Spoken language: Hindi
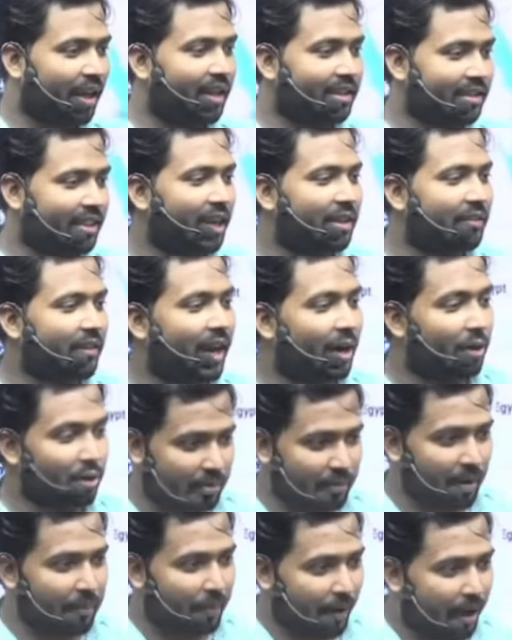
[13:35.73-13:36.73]
समझना
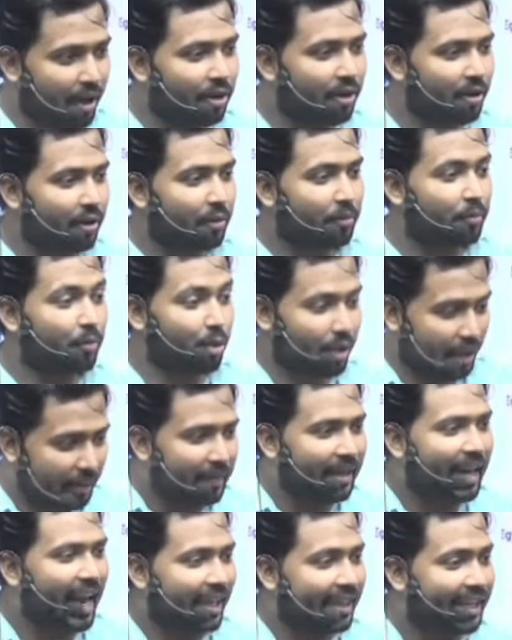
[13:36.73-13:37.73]
उसमें फर मुढ़ी
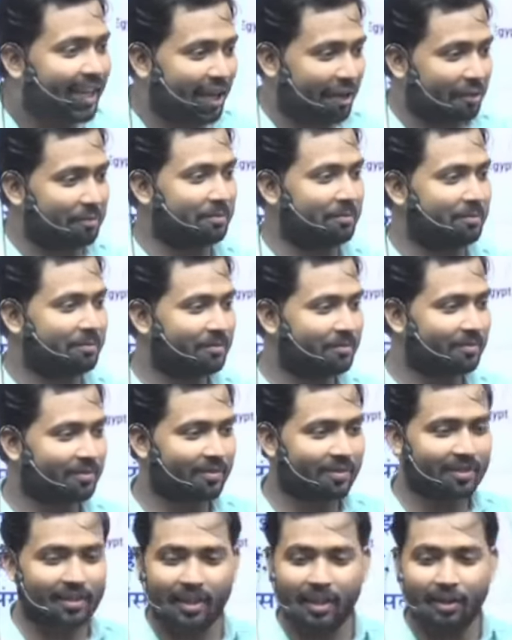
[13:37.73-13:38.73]
मिला देंगे
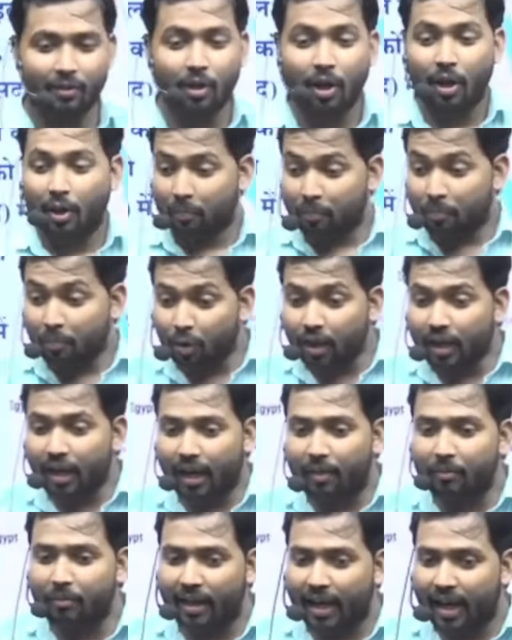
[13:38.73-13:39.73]
मुढ़ी
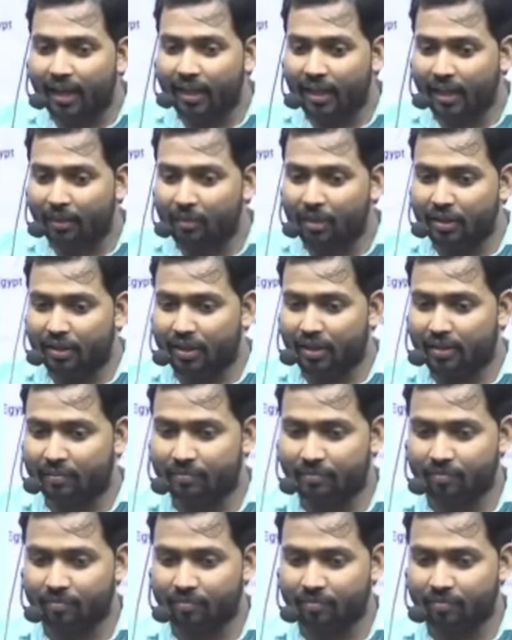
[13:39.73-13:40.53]
हम मिला देंगे बीस से